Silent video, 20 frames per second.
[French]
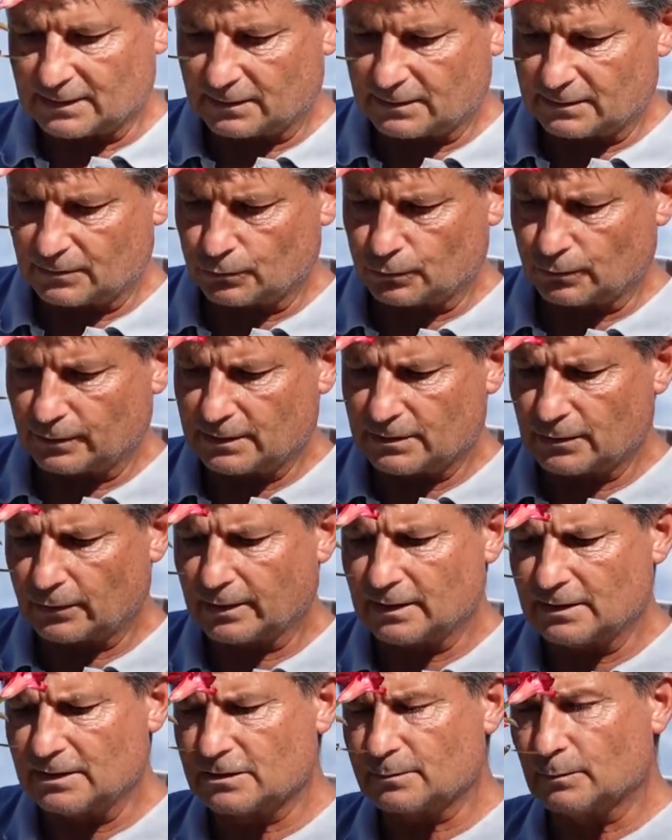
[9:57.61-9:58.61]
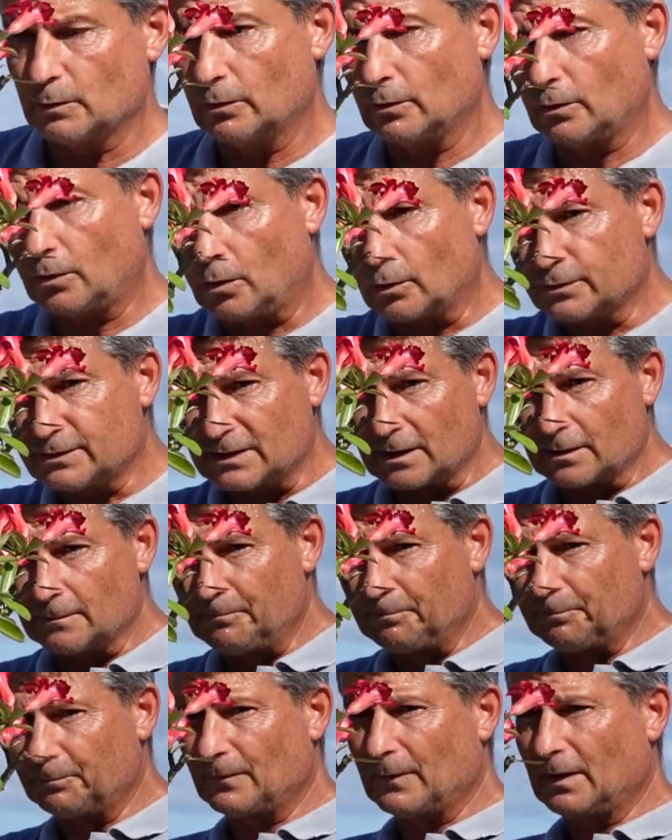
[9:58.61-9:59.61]
Hein. Ce sont des organismes entiers.
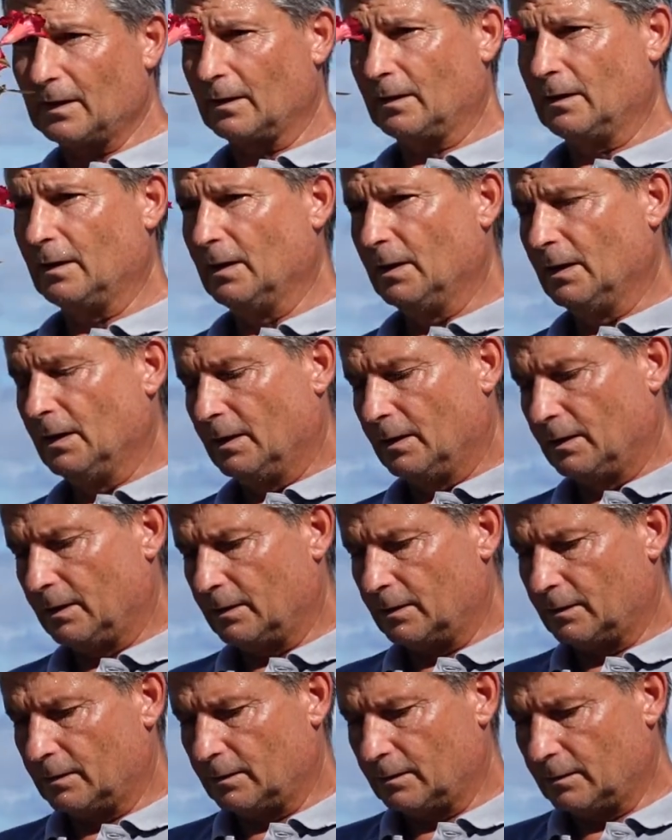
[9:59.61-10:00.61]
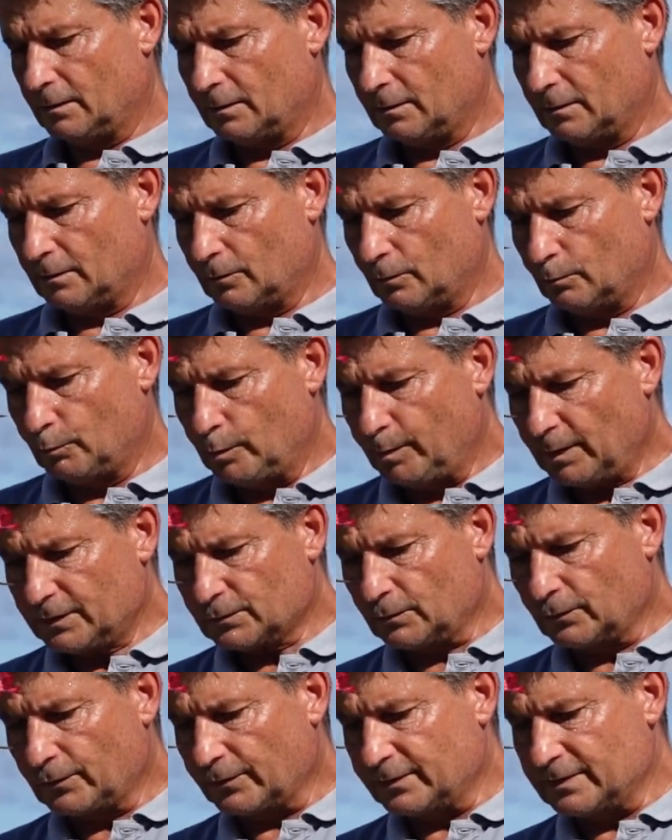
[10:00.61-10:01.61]
Euh, on ne peut pas
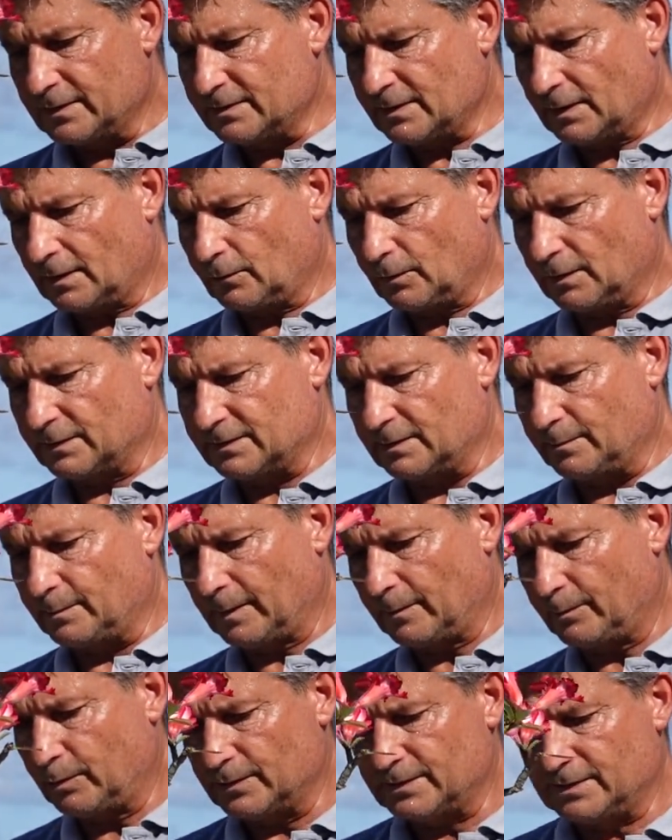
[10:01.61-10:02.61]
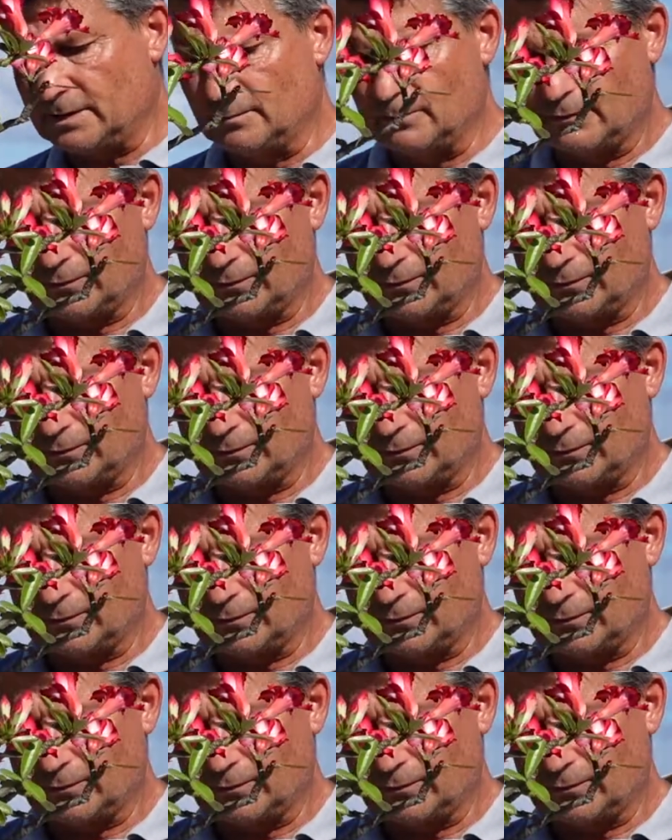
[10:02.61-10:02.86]
se contenter de ça, quoi. C'est pas possible.